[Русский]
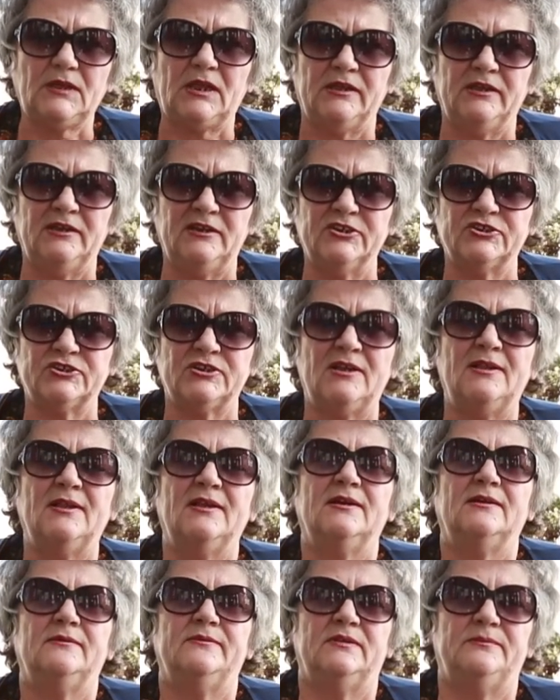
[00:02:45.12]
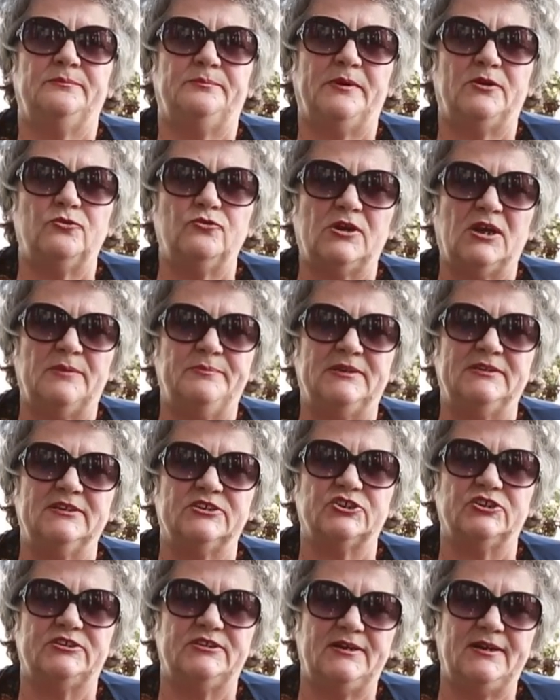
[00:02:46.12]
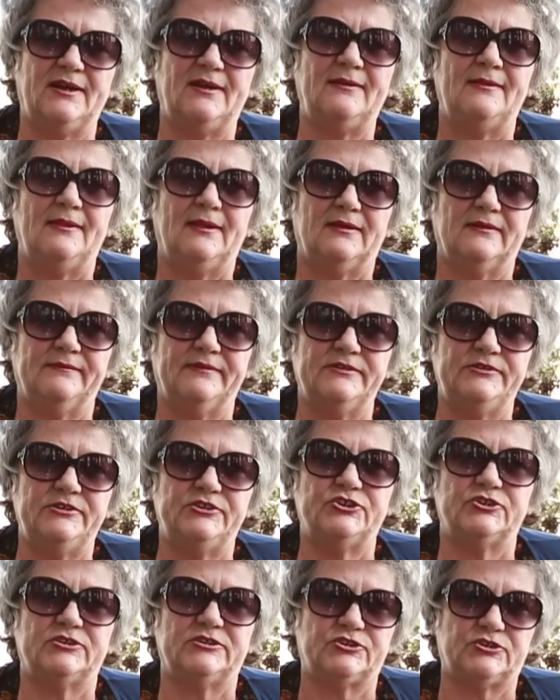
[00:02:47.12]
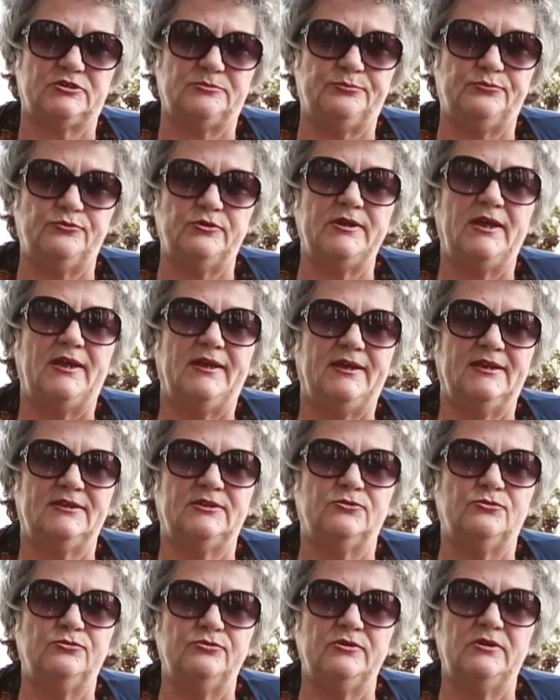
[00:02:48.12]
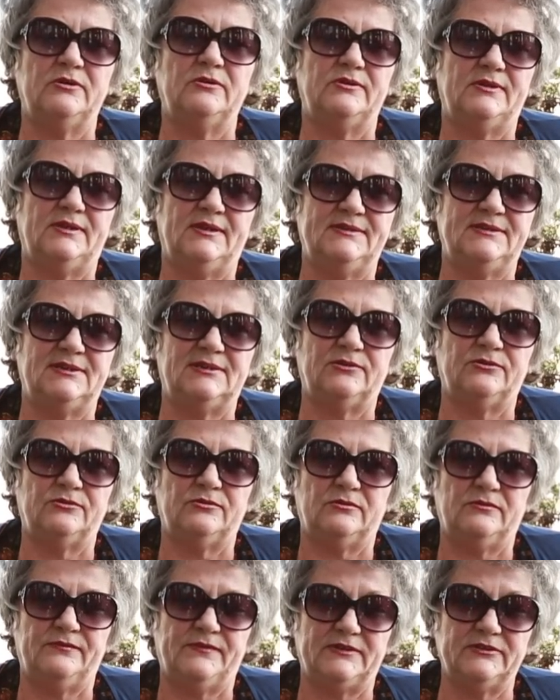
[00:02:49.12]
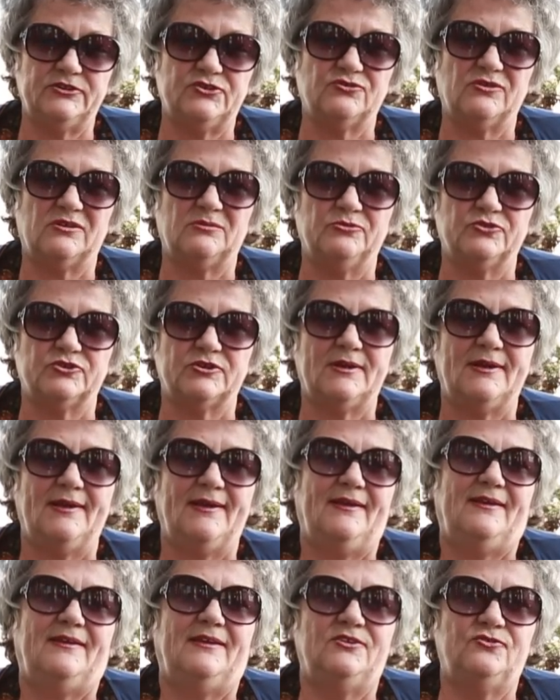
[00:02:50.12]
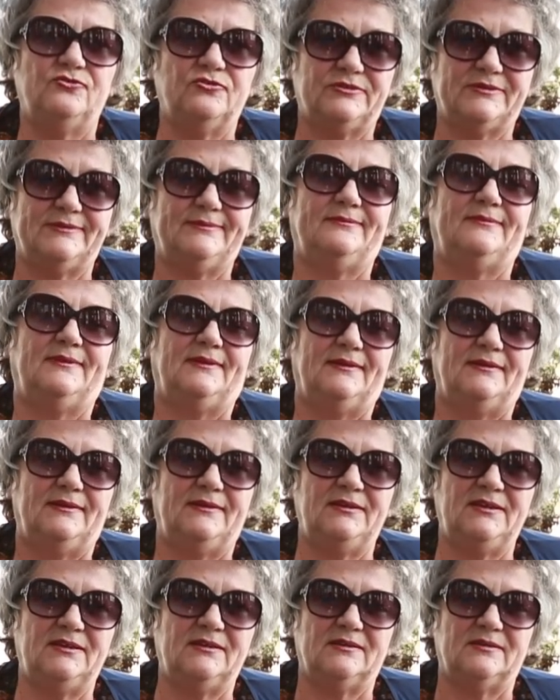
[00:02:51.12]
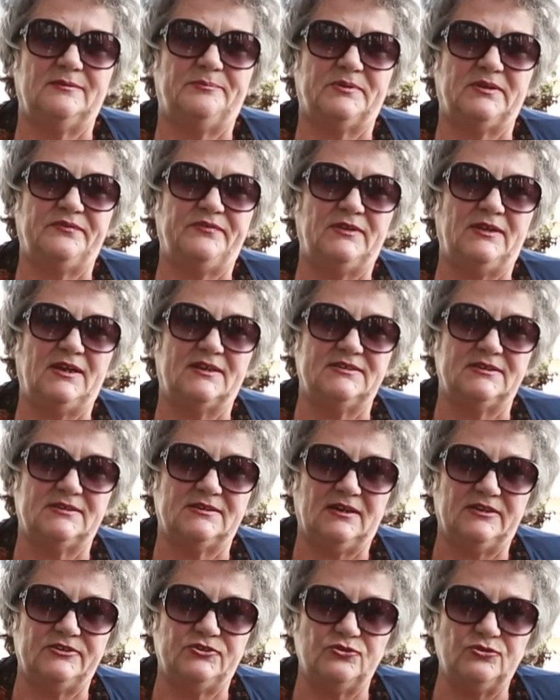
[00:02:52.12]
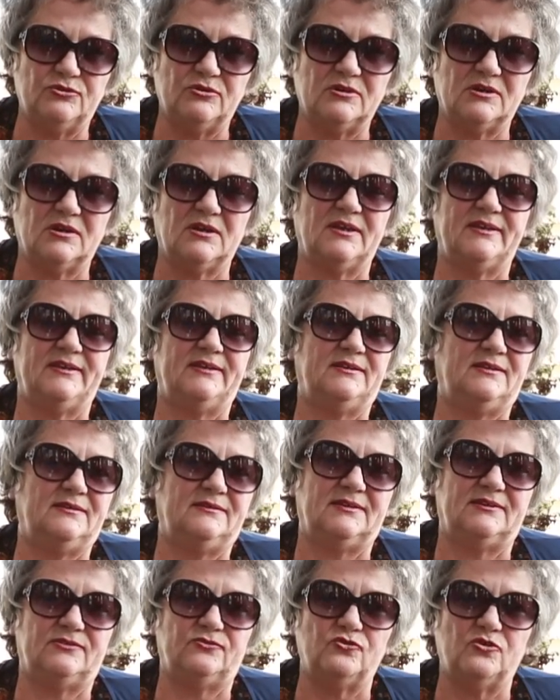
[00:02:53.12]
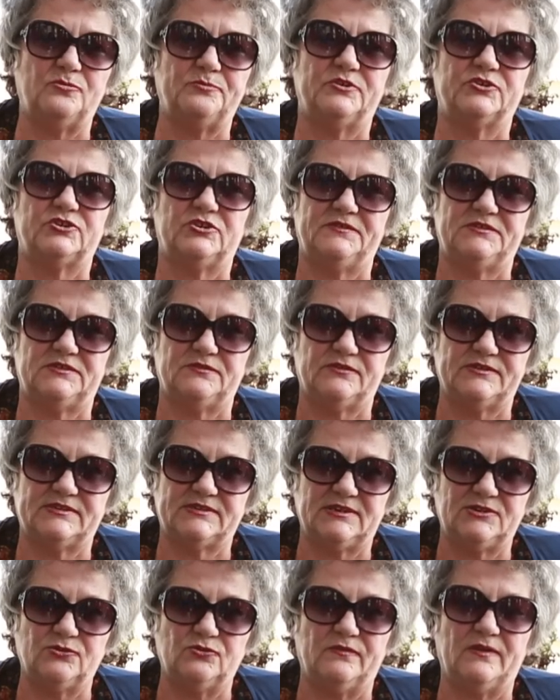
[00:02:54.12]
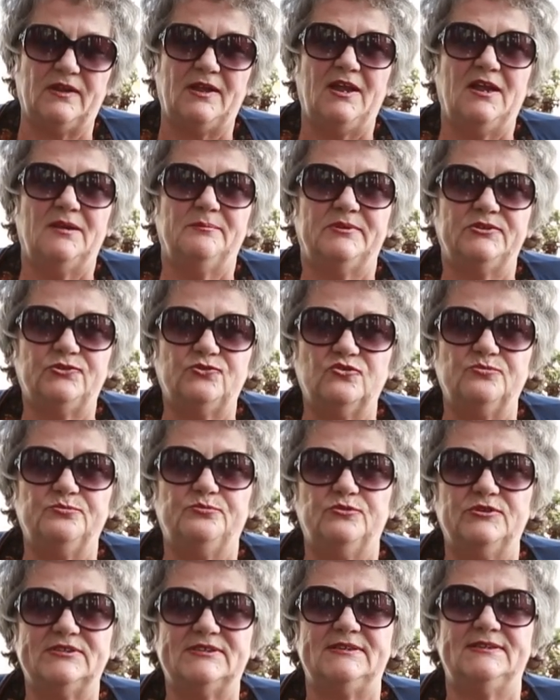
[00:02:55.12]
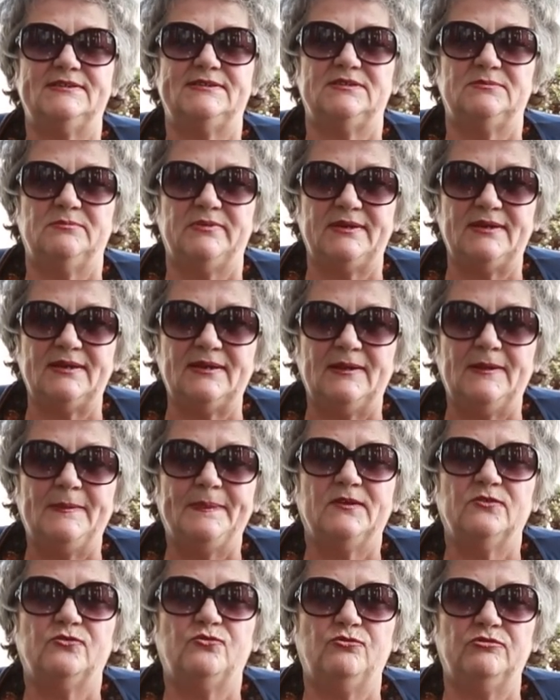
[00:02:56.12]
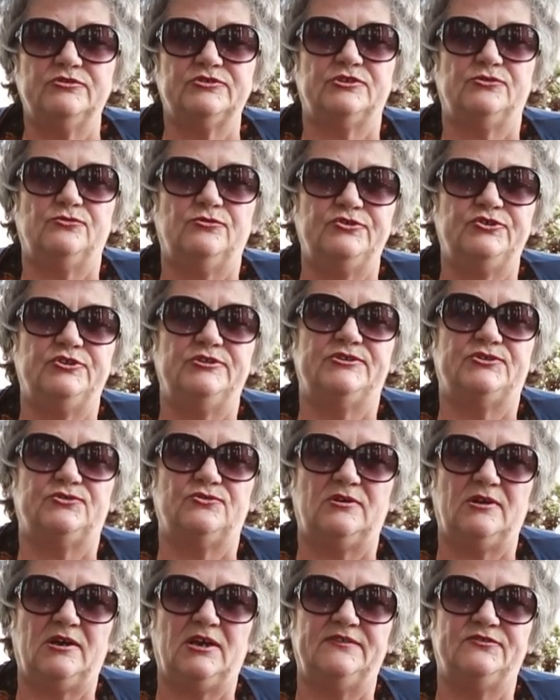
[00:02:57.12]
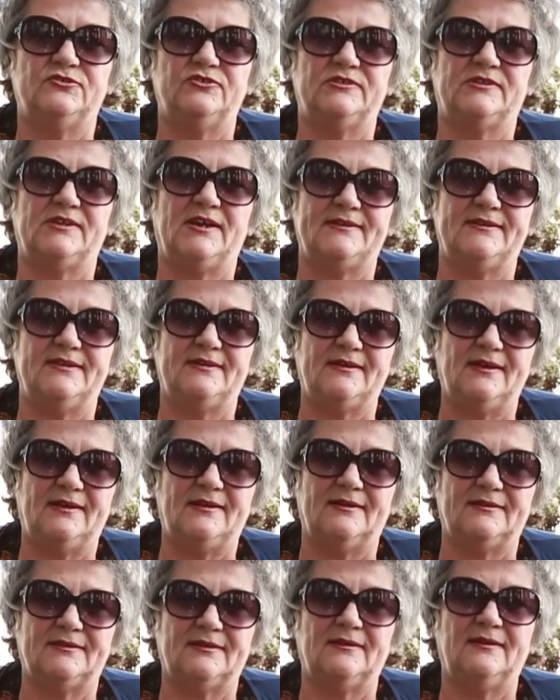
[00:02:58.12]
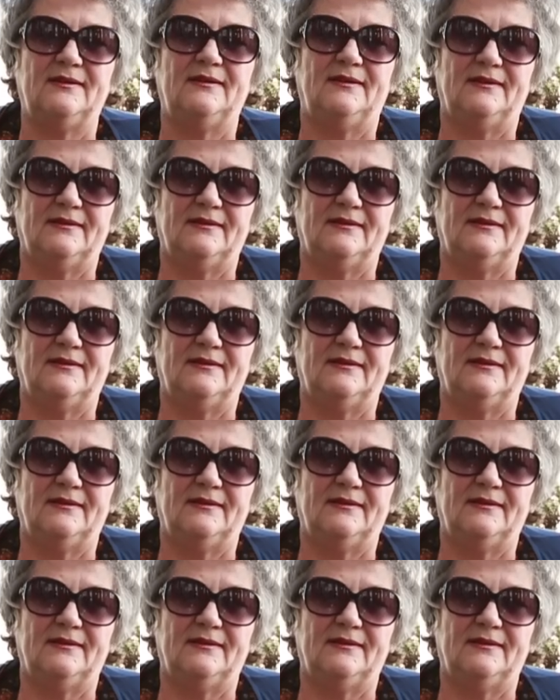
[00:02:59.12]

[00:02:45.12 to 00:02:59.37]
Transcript: или же пару капель на шатыря, водичка, шампунь, и такую делаю ванночку, как уже идет и профилактика отека, и натоптыша, и всего остального. Потом, после зимы кожа очень сухая. Все-таки как-никак это,